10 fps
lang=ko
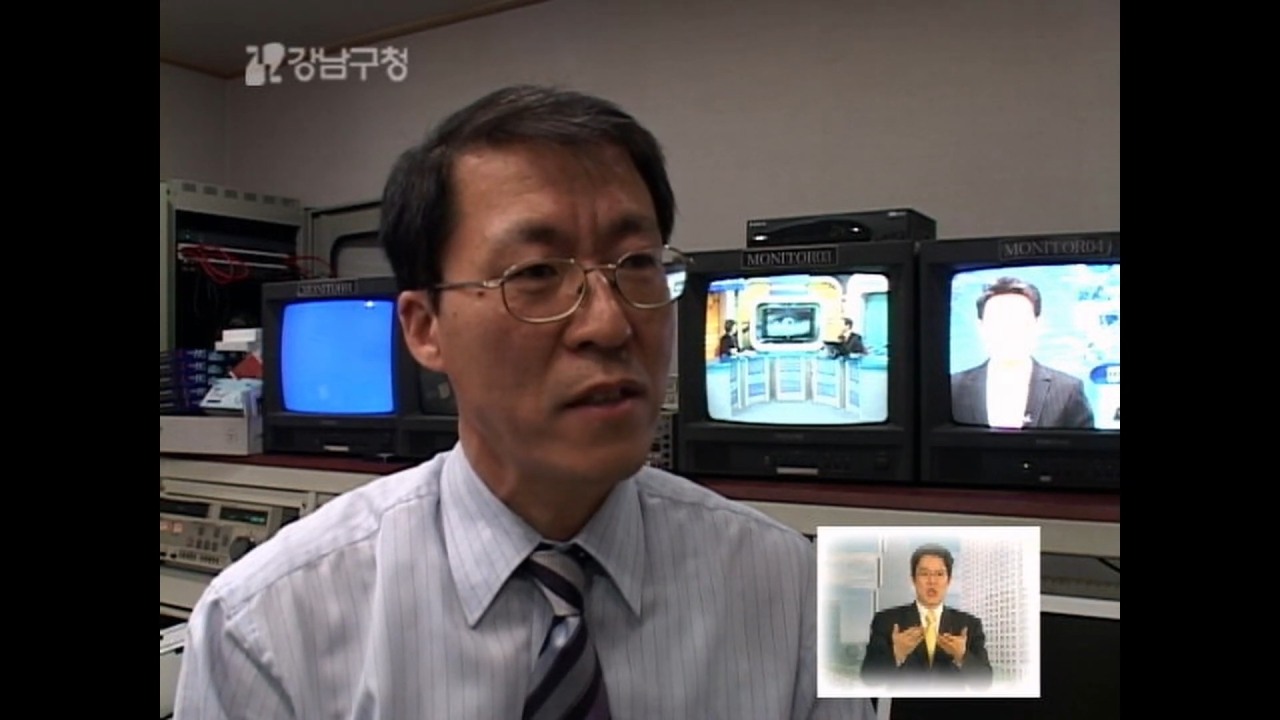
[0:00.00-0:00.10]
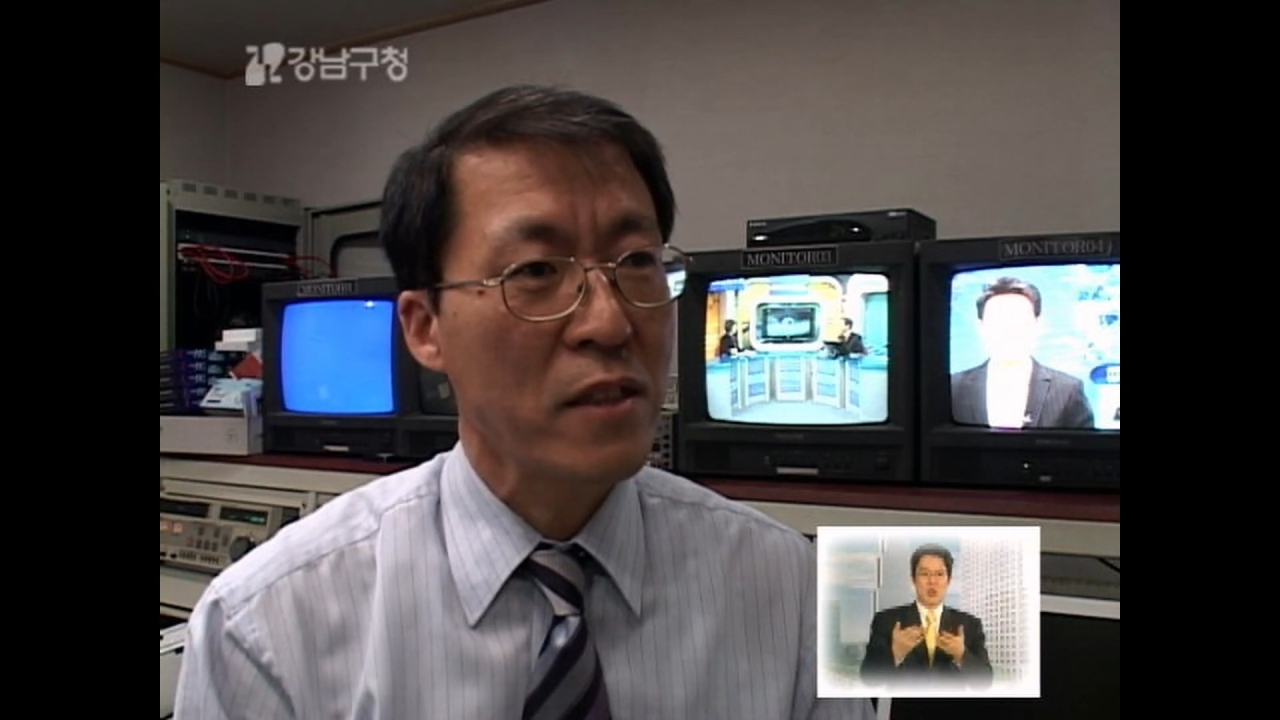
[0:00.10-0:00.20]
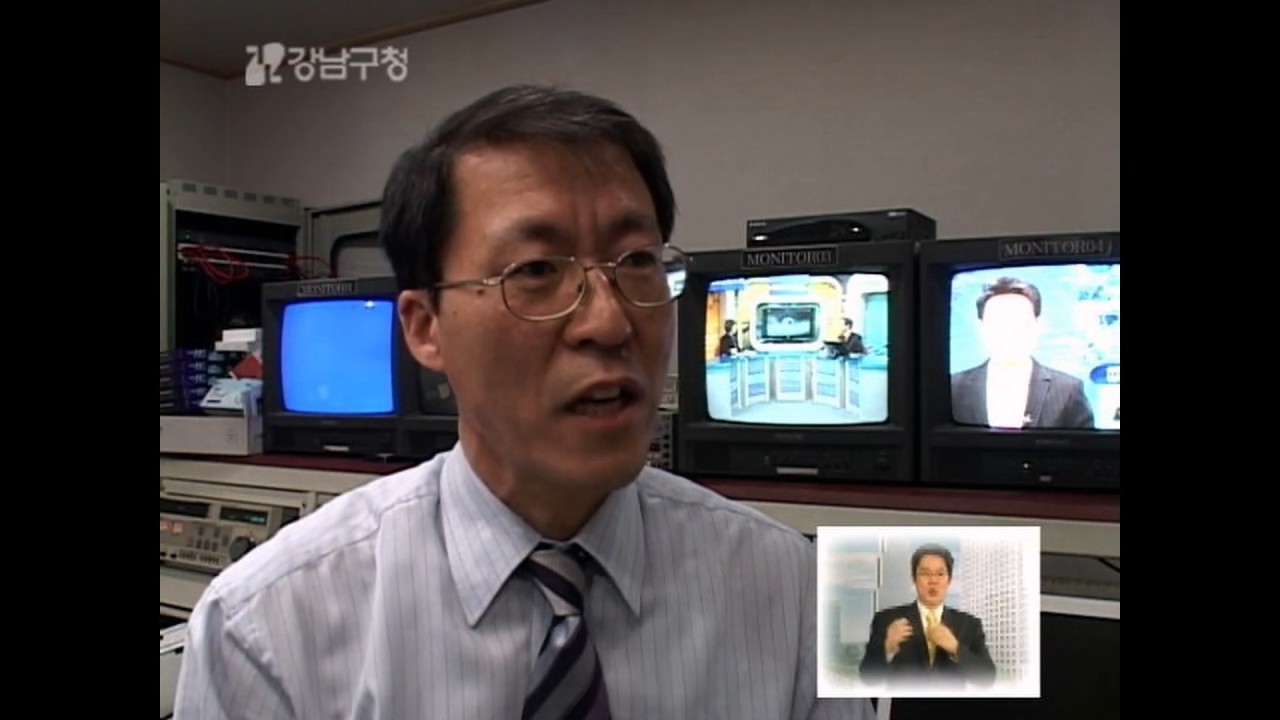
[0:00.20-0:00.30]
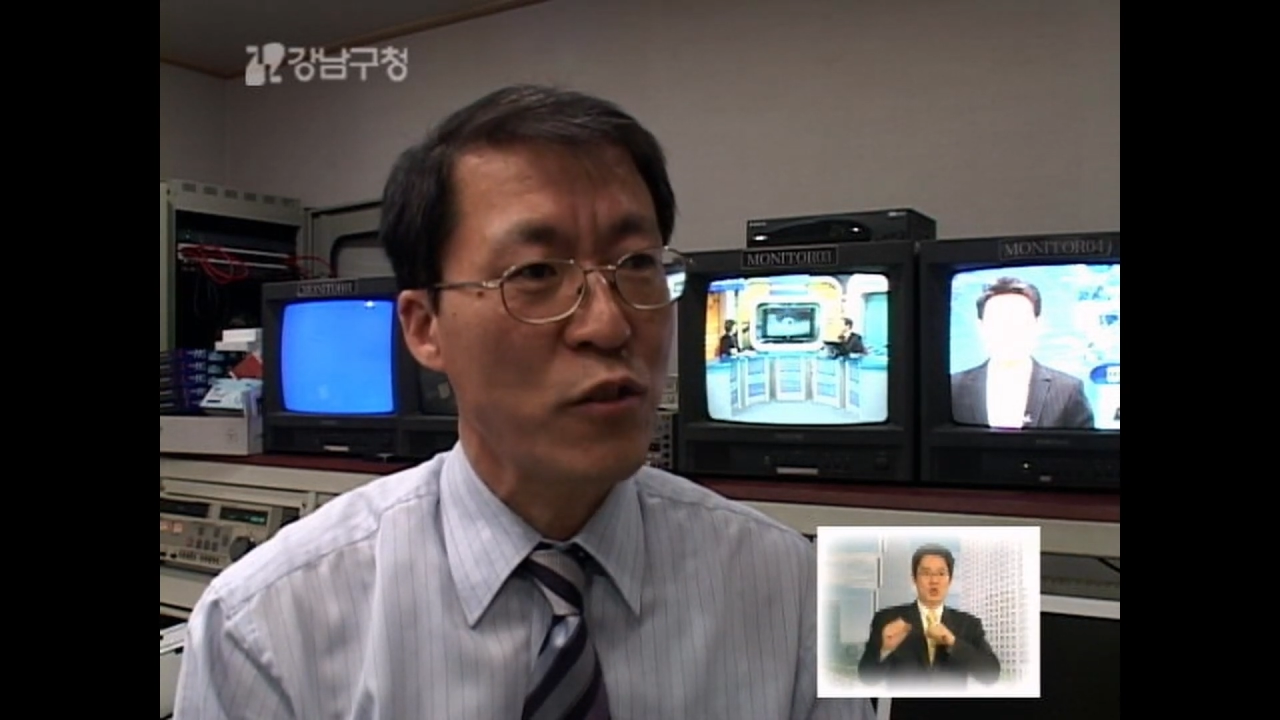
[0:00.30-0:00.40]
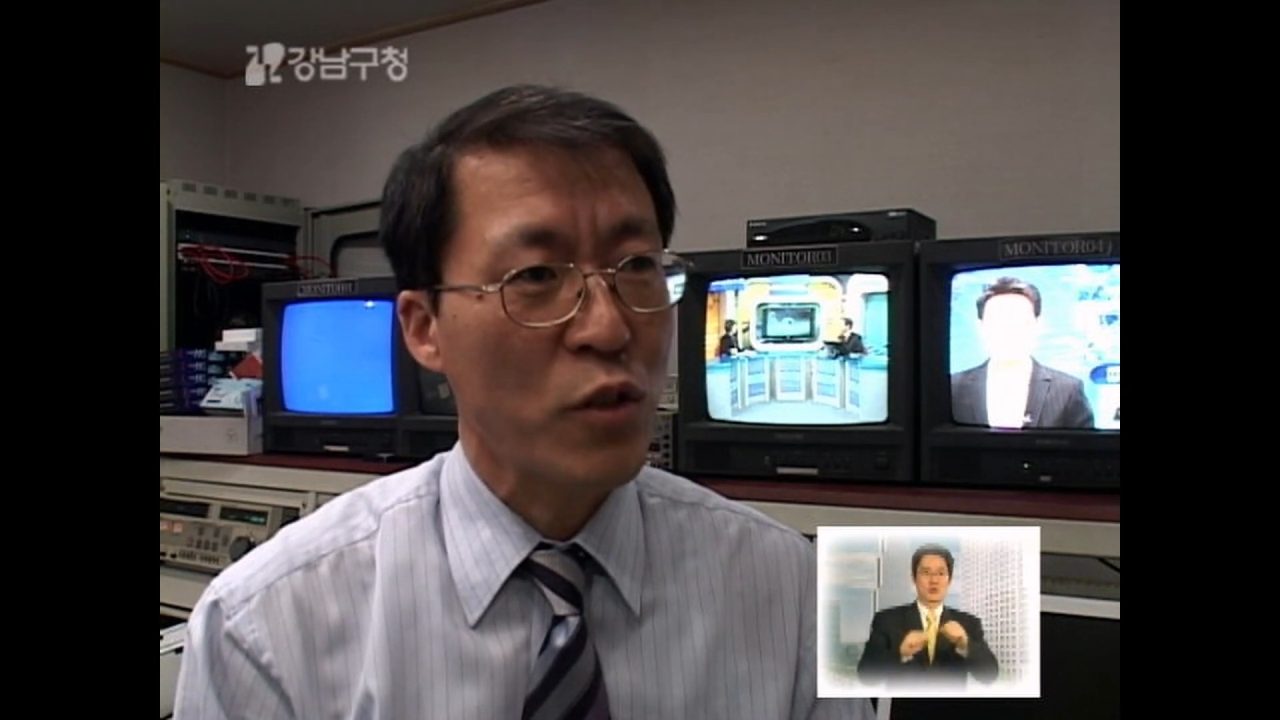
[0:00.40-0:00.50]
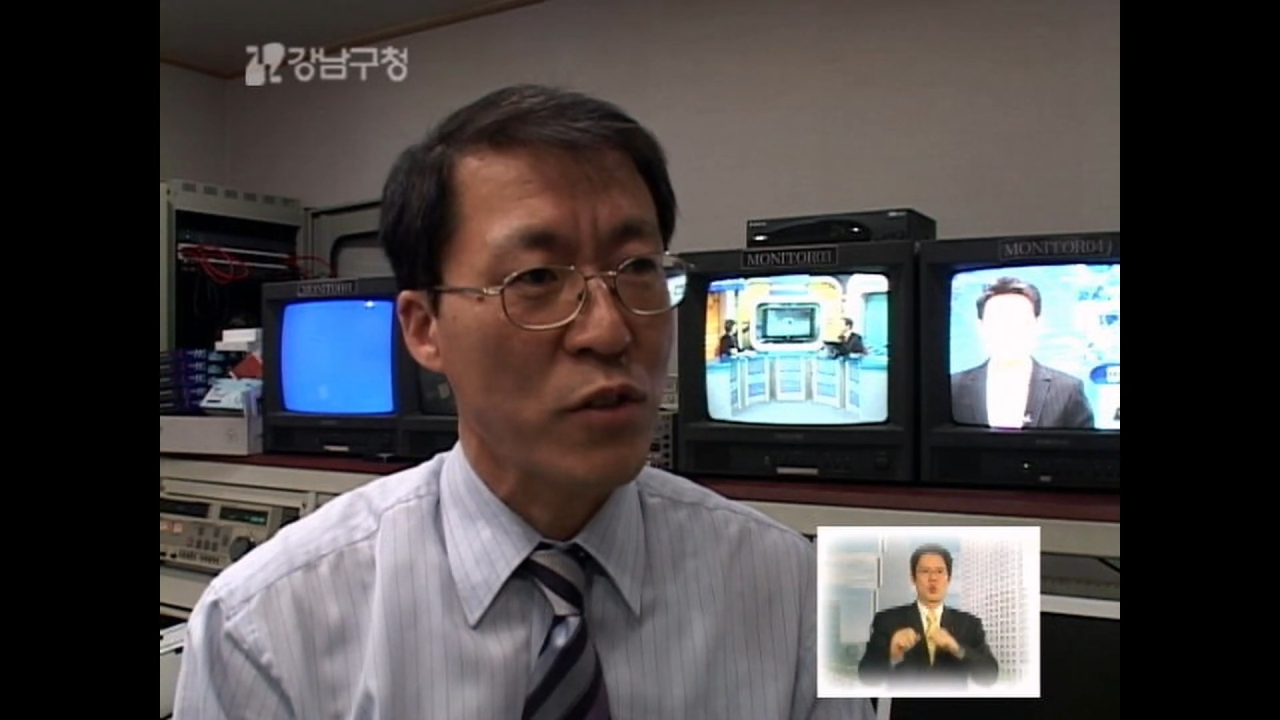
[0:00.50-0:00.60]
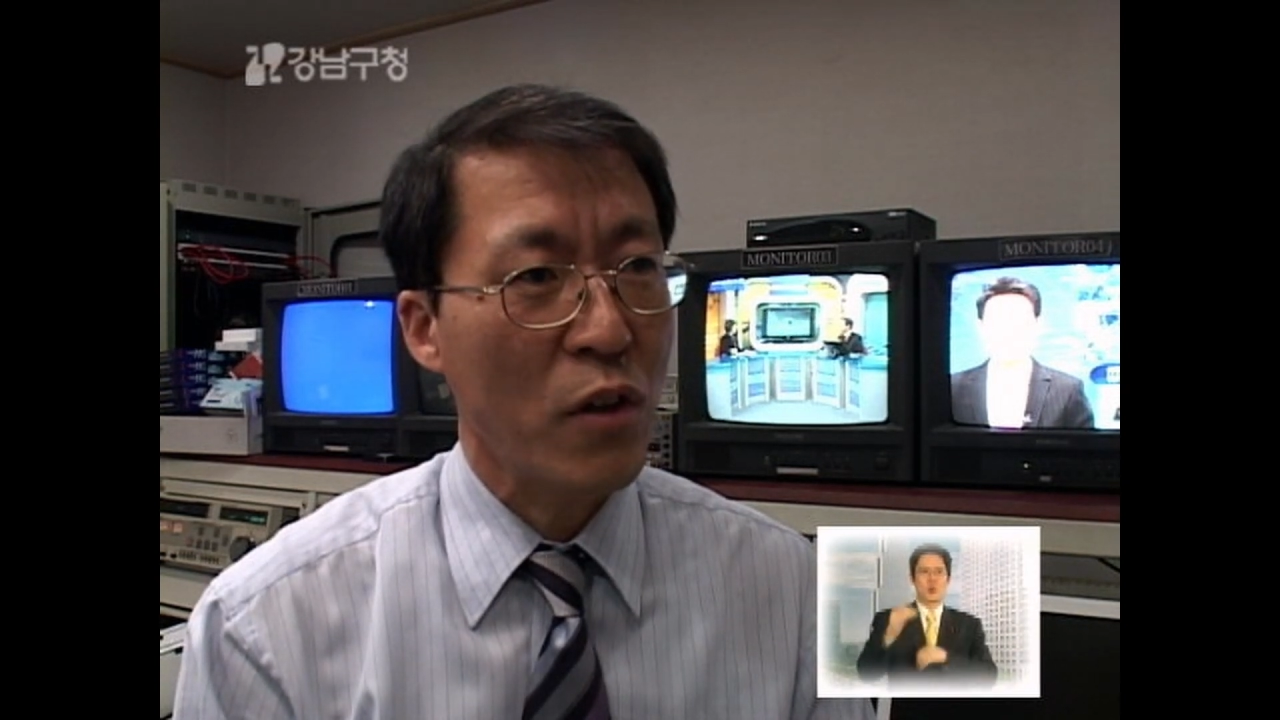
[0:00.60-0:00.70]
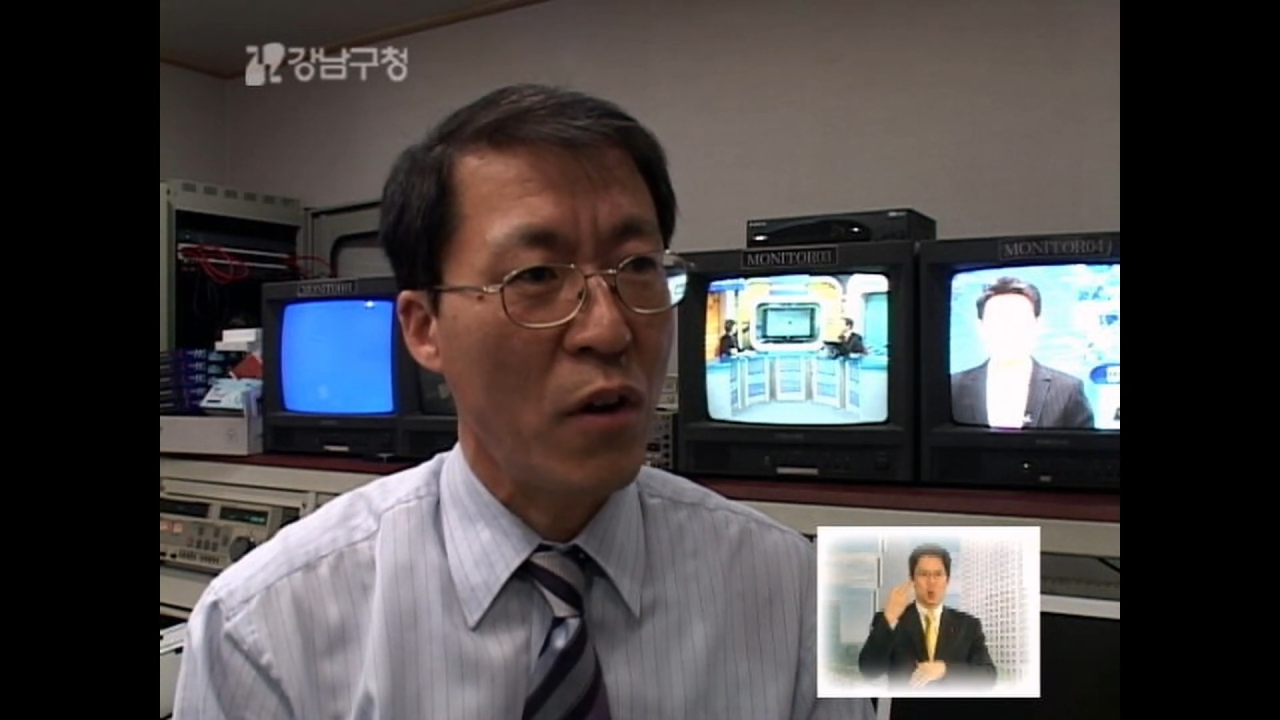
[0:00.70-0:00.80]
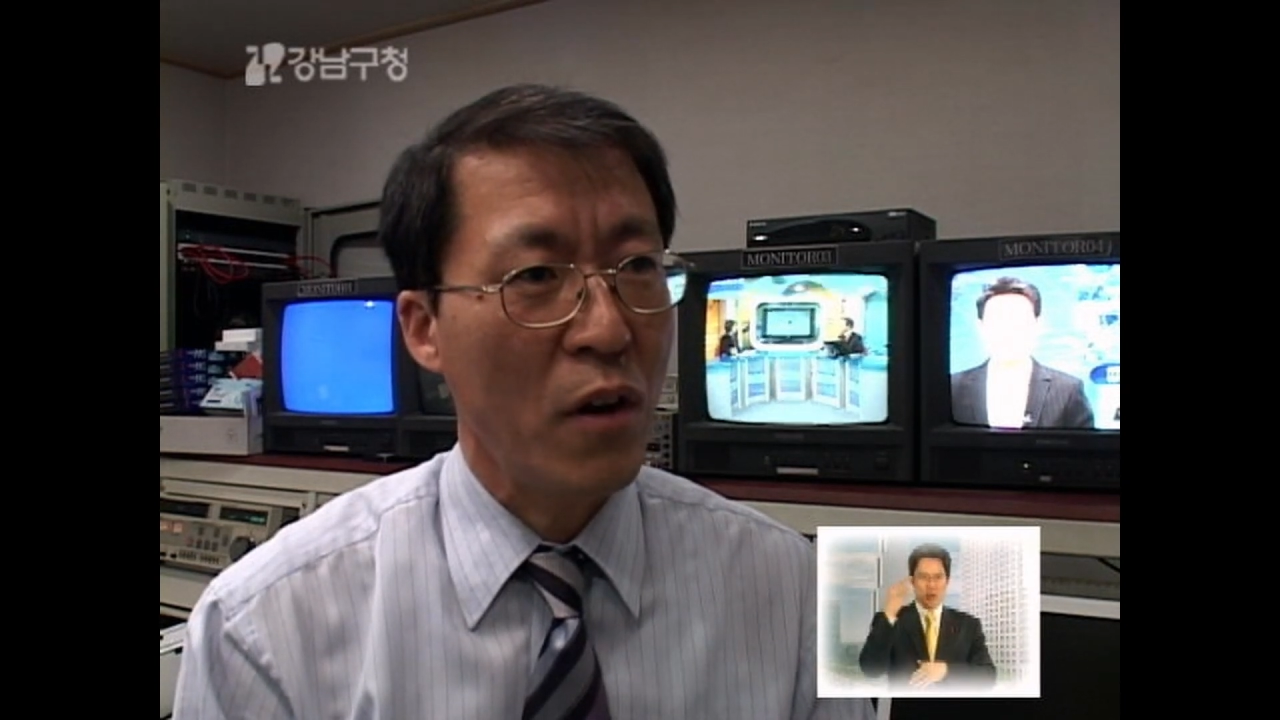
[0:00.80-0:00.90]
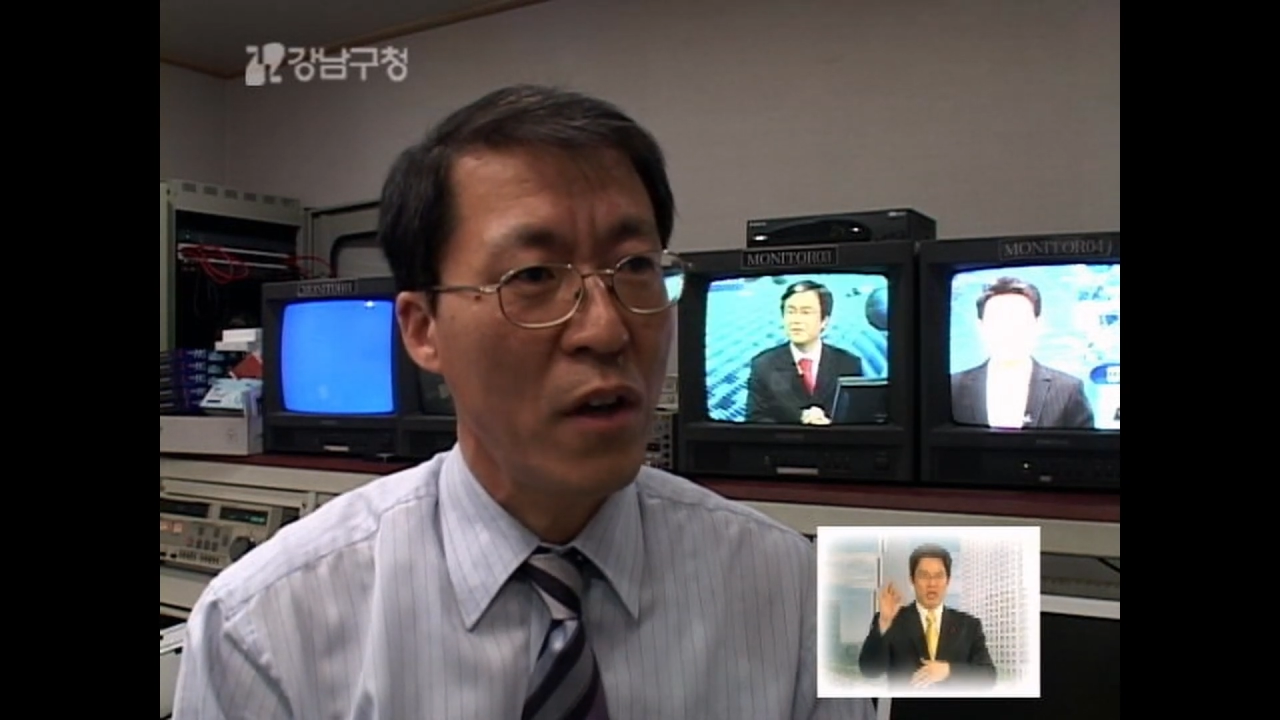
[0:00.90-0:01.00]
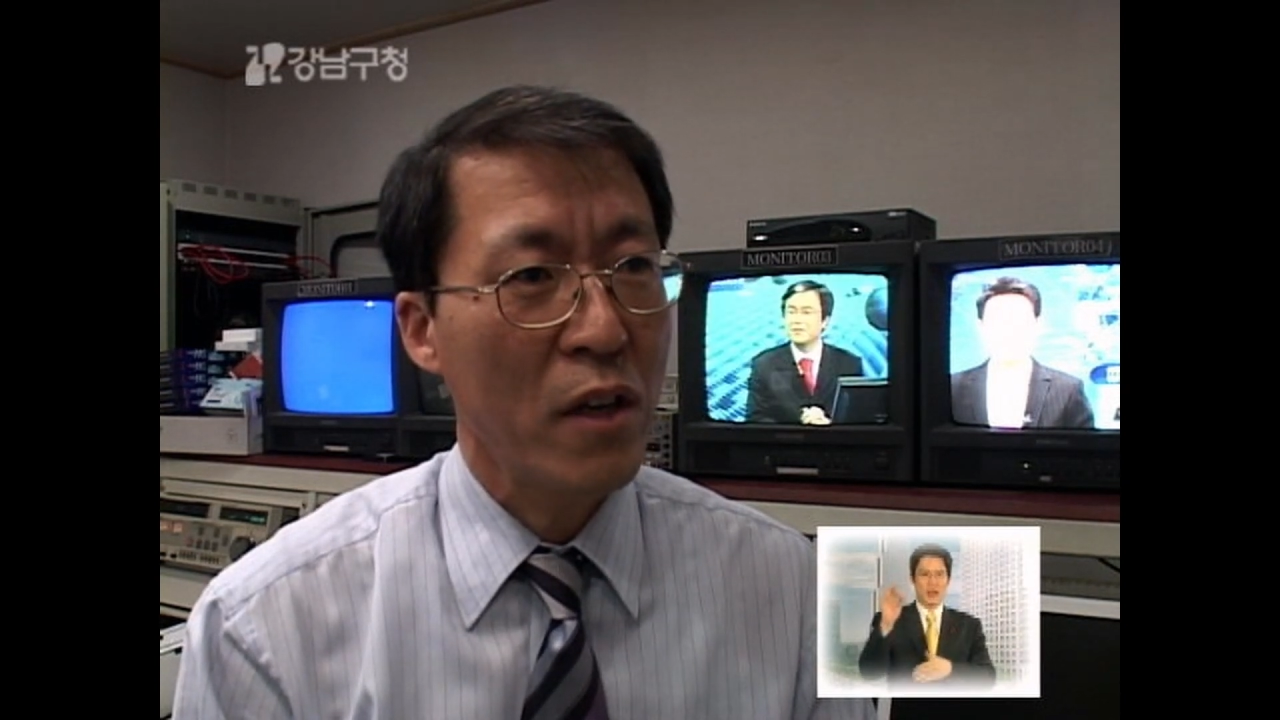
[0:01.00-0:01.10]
응해 주셔서